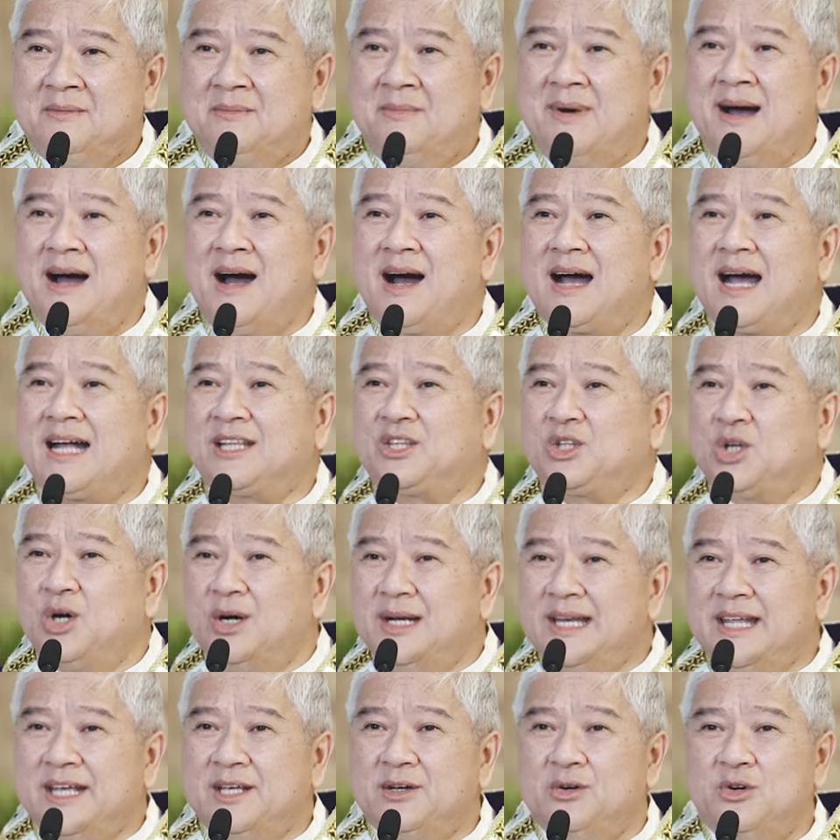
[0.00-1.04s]
mga
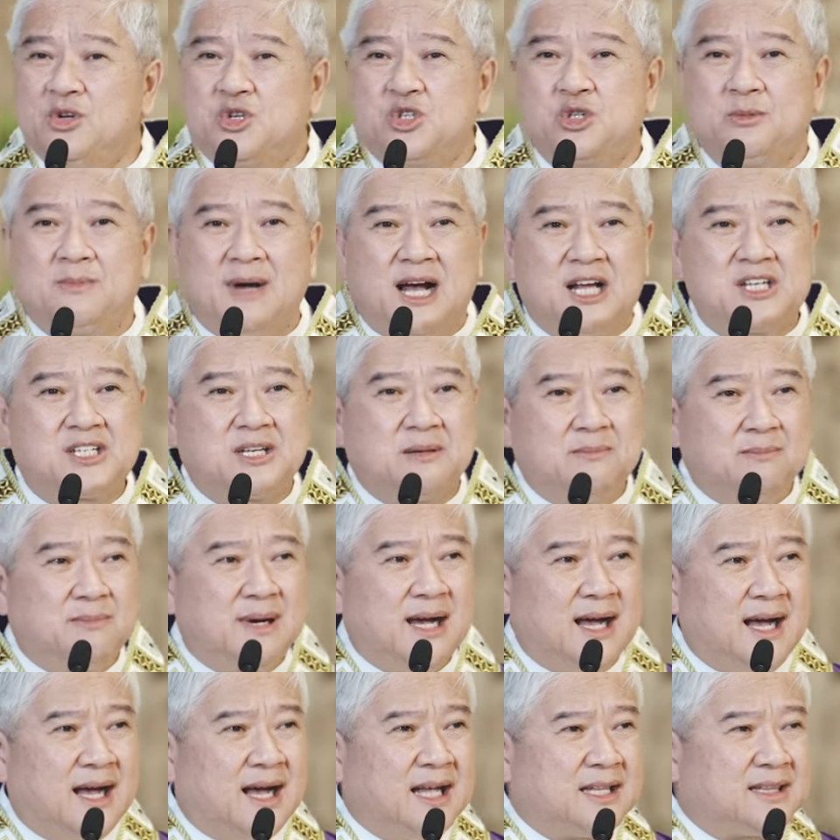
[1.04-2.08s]
katolikong
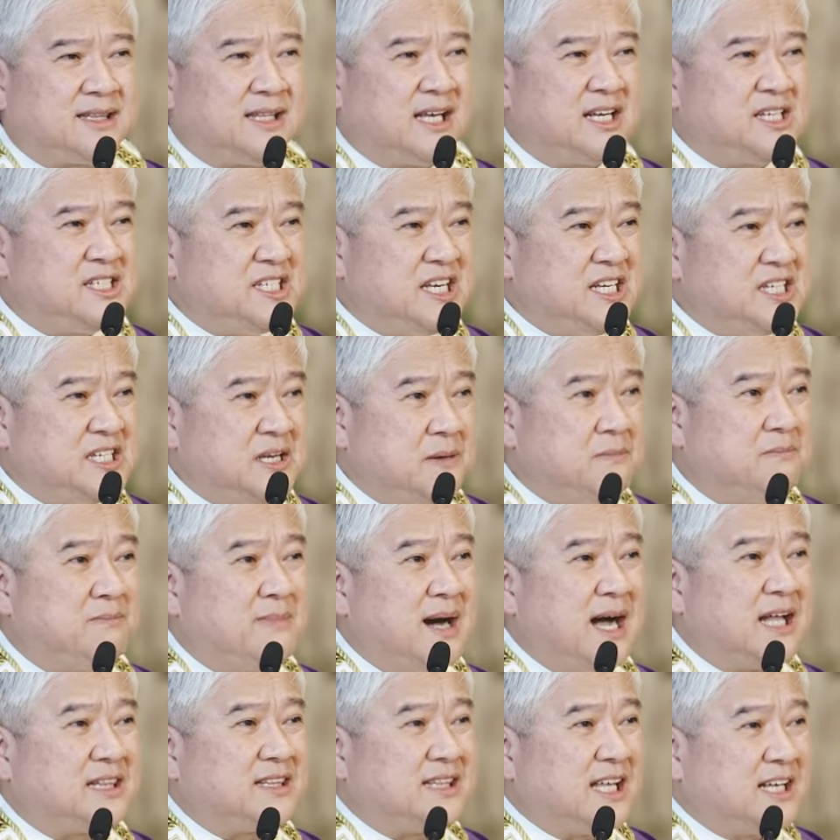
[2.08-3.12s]
sumasamba at
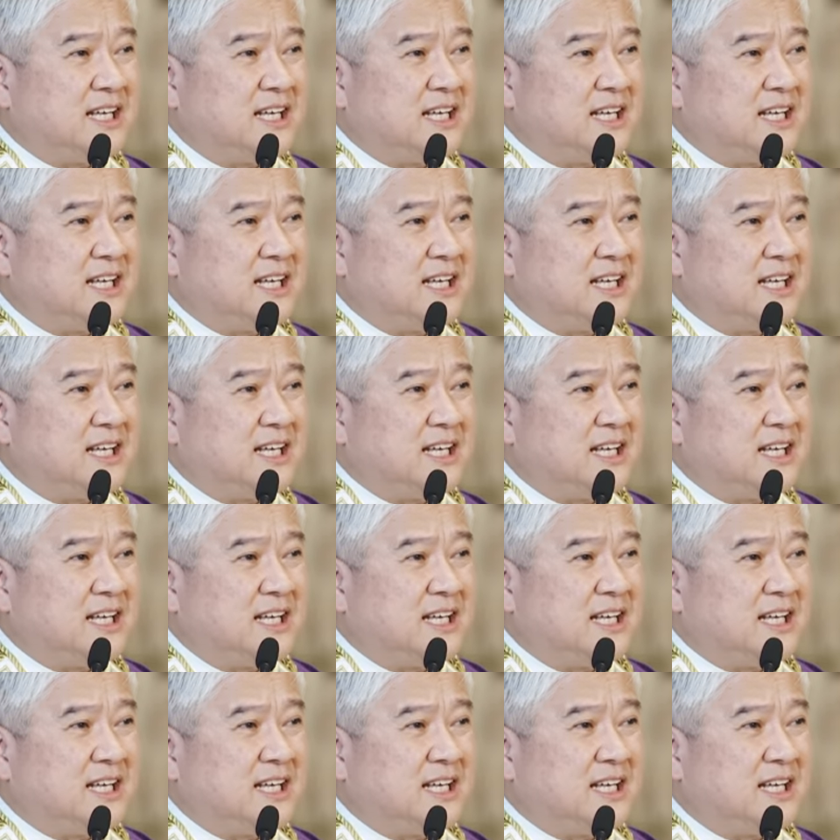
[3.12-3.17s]
nagsisimba at